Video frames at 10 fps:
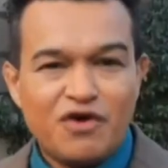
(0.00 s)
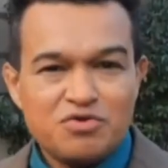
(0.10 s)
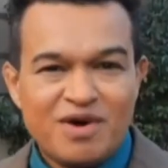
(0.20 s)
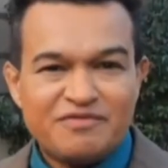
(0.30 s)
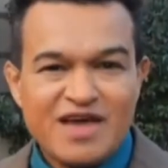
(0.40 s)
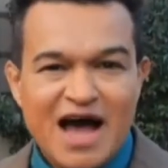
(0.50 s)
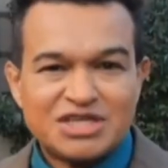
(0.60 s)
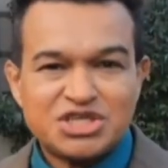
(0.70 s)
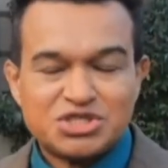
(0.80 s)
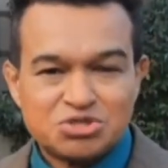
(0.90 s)
Foi uma
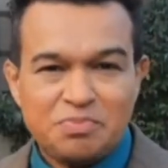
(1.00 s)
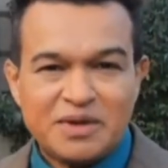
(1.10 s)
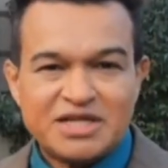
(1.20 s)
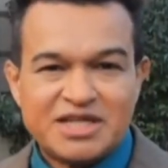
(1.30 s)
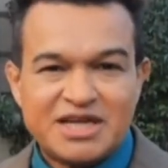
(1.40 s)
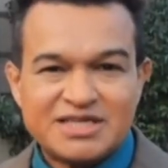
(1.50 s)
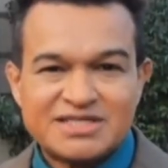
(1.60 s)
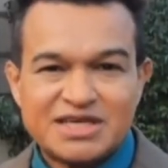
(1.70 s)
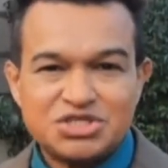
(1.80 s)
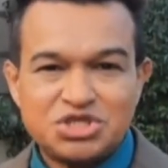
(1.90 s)
viagem super
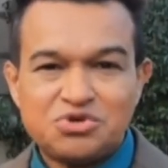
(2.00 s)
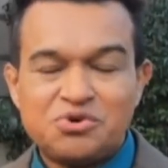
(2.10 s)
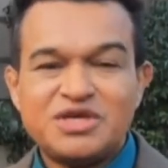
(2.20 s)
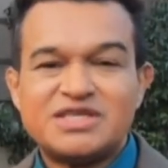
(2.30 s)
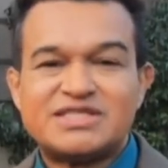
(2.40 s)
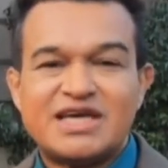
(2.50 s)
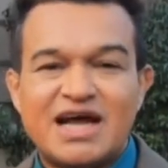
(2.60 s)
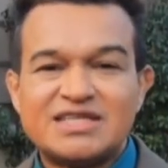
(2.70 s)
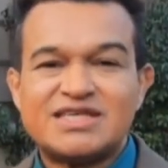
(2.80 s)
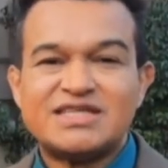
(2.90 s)
interessante
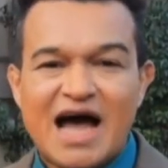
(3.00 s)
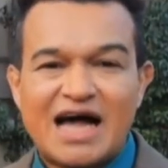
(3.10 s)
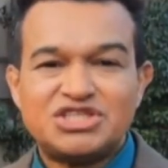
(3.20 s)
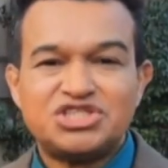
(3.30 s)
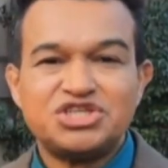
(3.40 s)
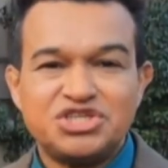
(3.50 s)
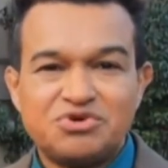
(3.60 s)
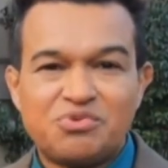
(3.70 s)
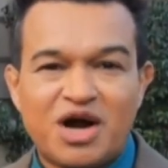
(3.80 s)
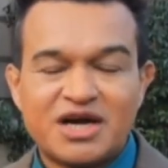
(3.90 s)
conhecer a cidade de
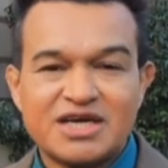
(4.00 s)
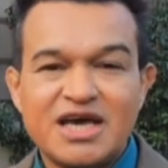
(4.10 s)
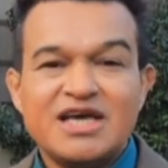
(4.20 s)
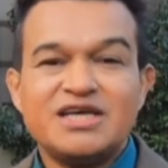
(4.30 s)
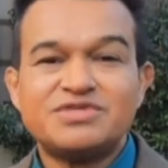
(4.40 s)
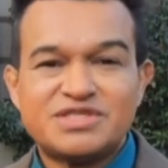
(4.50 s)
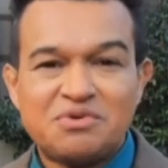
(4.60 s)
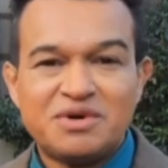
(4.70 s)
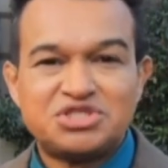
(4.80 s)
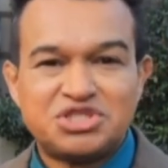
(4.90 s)
Newark e o
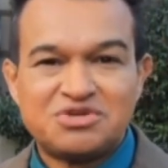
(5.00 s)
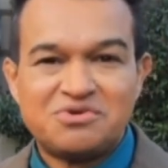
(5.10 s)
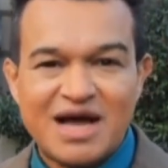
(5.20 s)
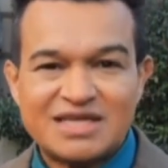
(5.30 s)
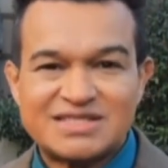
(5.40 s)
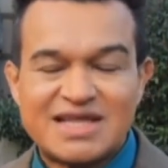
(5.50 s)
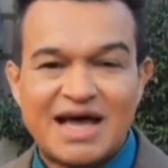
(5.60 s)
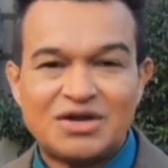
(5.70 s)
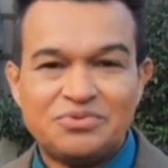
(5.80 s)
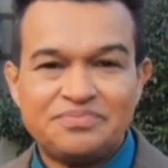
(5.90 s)
seu antigo
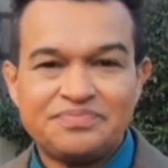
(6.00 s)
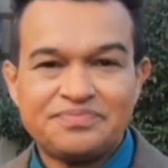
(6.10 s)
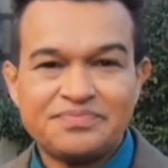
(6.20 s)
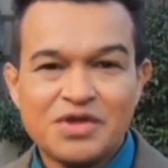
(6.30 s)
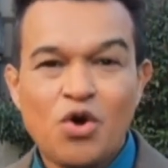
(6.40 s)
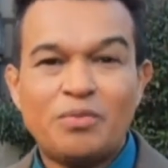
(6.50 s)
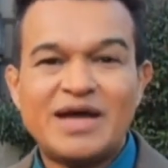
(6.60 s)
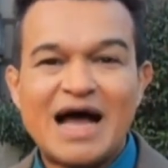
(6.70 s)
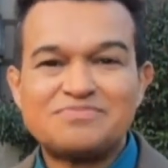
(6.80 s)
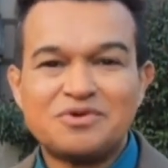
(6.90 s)
castelo.
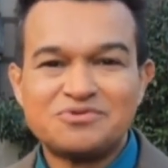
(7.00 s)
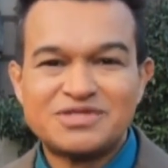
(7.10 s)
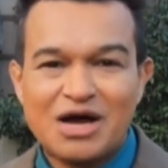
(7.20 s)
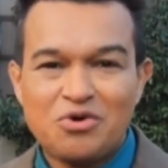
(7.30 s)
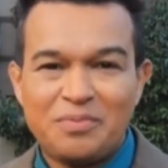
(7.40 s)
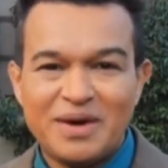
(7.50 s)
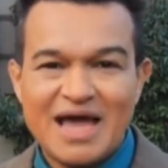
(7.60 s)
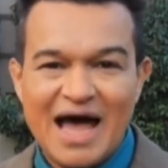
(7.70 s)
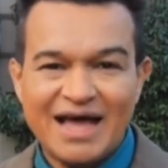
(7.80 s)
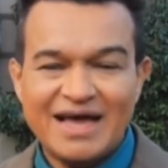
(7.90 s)
Obrigado por nos
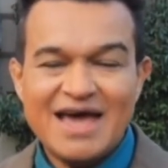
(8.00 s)
acompanhar.